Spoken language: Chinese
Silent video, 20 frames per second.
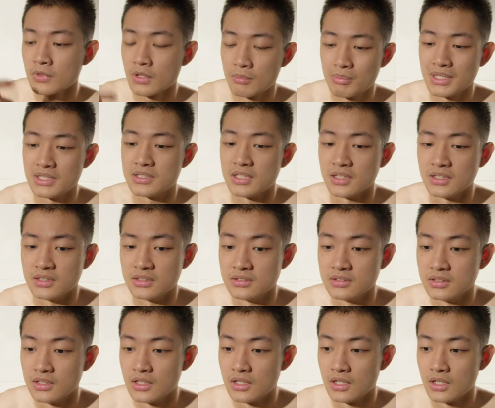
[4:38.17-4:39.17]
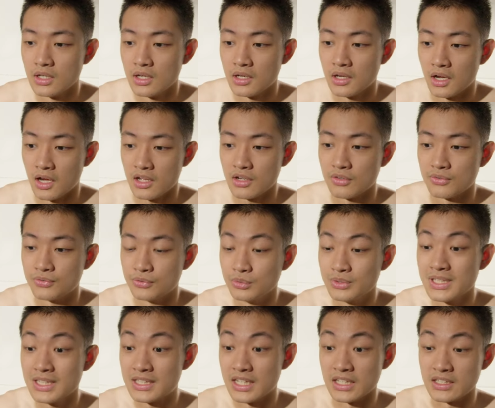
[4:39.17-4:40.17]
变成还有伏
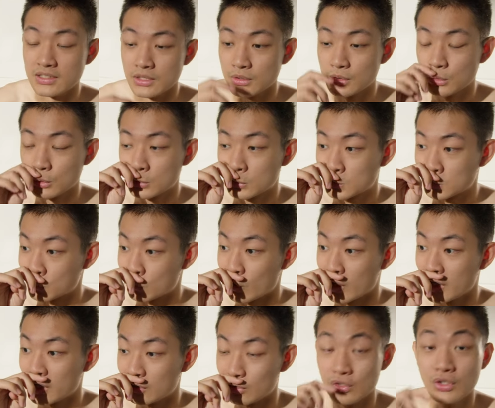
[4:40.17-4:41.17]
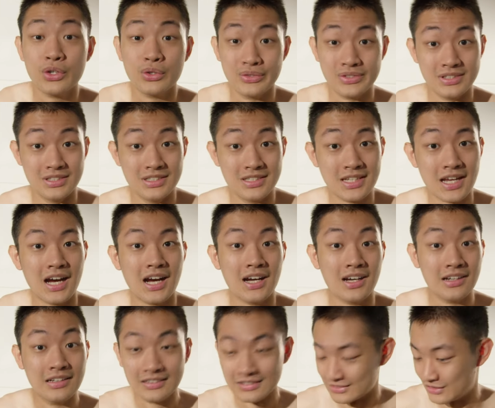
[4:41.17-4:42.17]
地挺身，快要六十下，
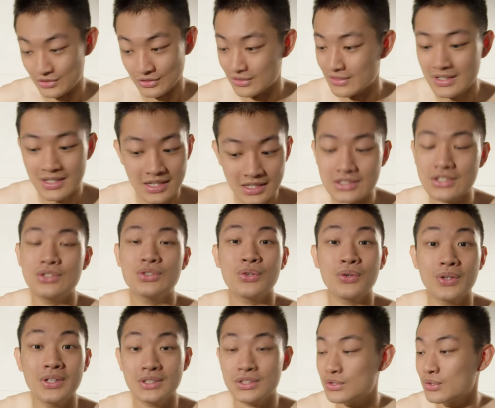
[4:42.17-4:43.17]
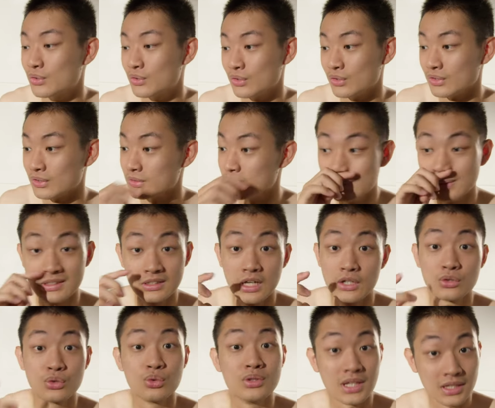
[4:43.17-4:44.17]
就一直做一直做。他
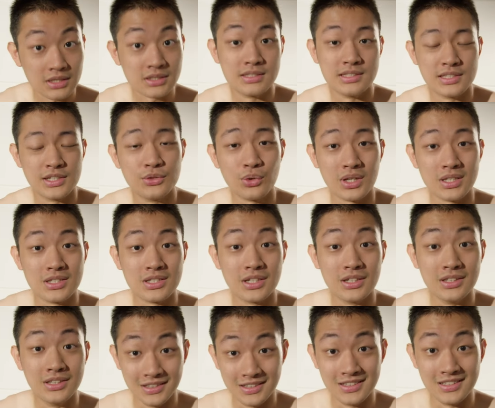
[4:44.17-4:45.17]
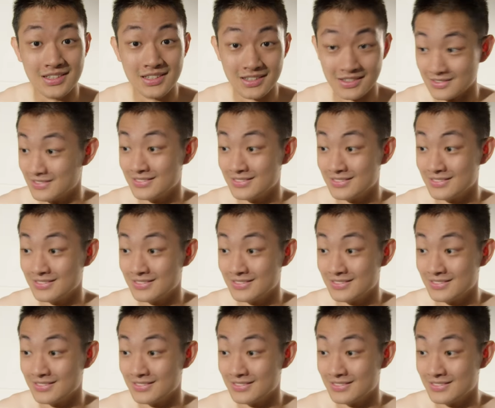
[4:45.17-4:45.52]
说那个只是暖身而已，